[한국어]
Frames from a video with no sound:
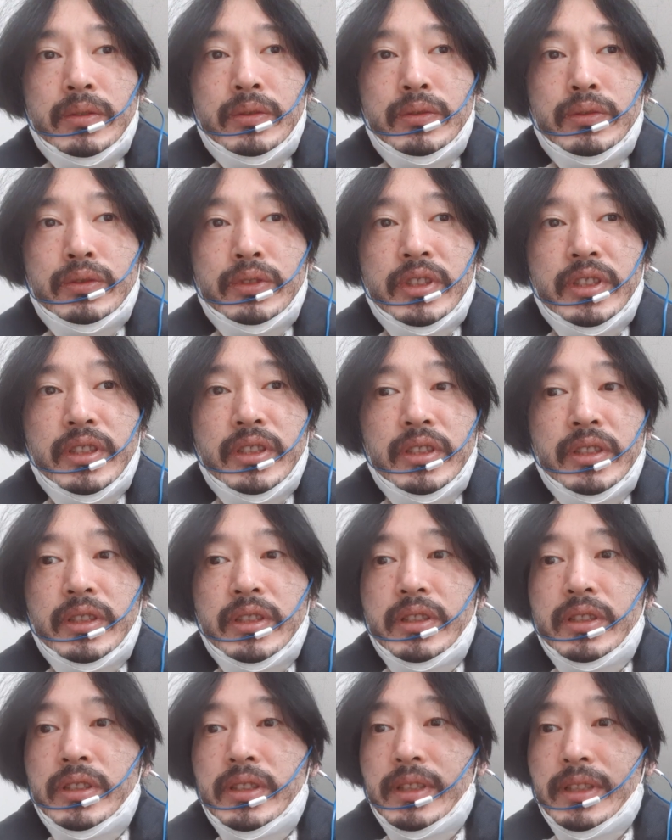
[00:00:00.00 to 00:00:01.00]
우리
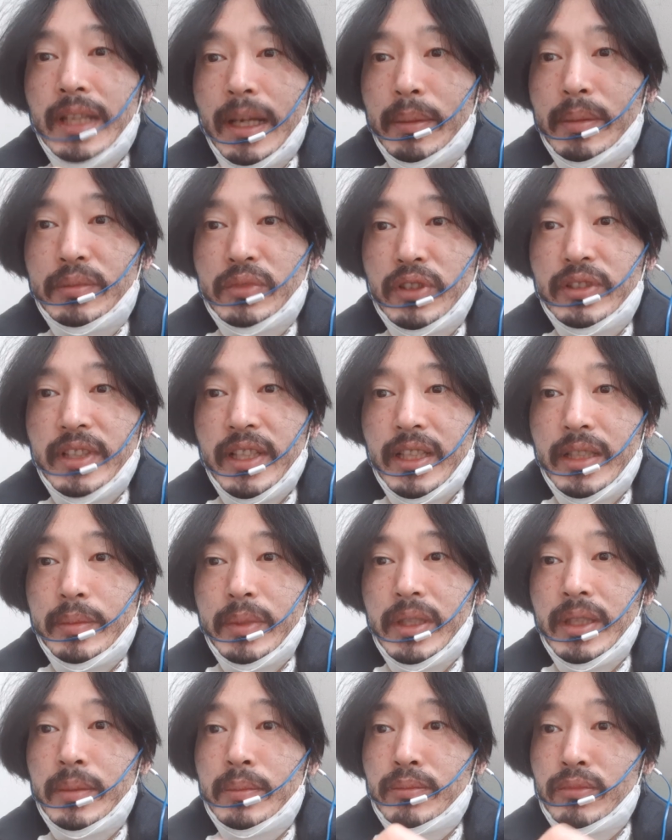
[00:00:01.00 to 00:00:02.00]
담임
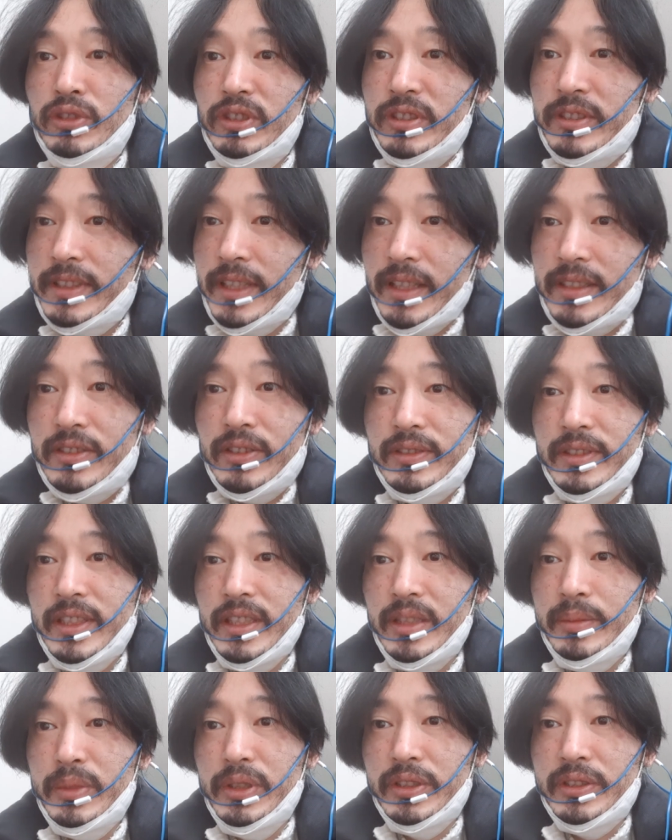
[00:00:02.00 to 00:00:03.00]
선생님이 물상
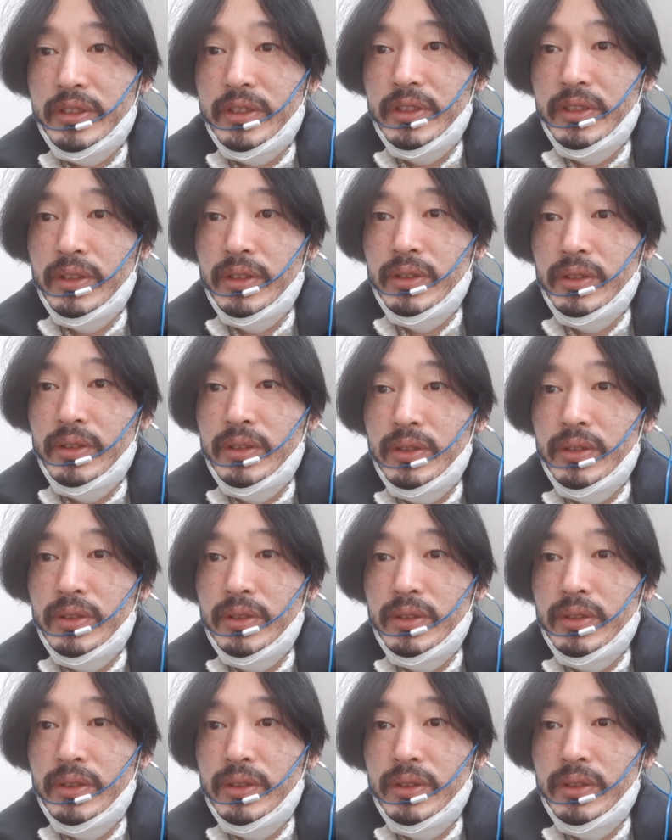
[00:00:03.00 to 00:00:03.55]
선생님이었어요.